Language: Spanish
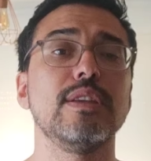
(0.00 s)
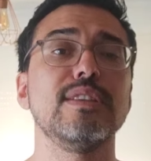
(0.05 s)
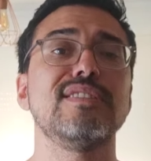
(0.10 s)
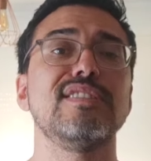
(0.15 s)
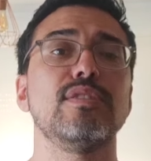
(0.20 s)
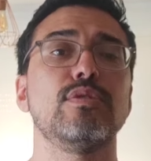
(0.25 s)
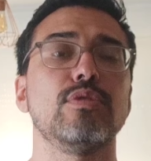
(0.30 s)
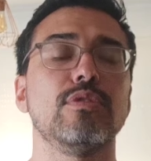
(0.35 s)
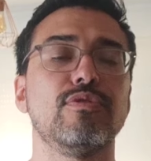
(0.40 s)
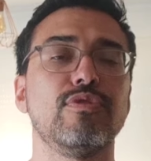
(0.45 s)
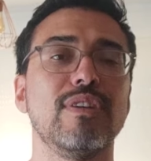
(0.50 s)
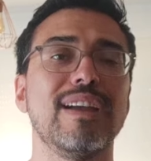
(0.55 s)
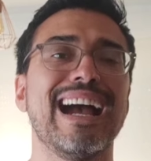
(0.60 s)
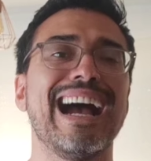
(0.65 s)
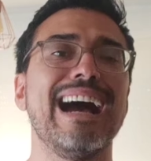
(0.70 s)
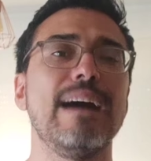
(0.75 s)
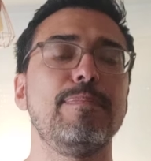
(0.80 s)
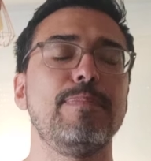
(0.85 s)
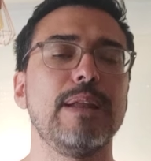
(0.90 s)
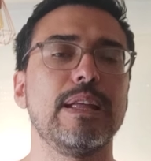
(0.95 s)
insisto, fue
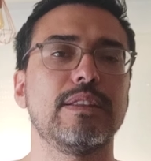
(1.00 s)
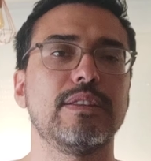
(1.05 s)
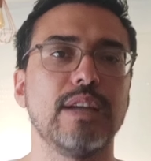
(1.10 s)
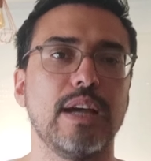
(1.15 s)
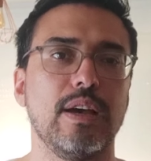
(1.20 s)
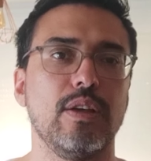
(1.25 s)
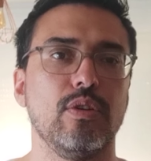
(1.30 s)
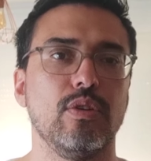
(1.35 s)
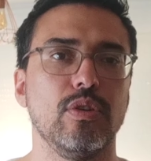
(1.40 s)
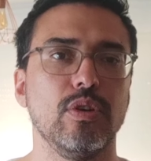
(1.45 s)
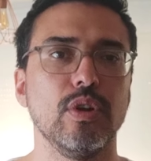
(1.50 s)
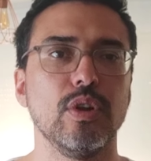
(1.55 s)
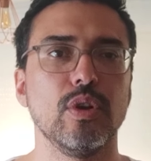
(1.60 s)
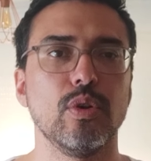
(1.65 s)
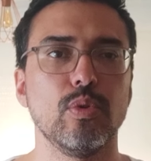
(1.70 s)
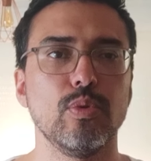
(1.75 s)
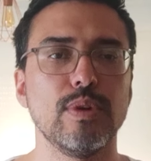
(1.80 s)
aplastado.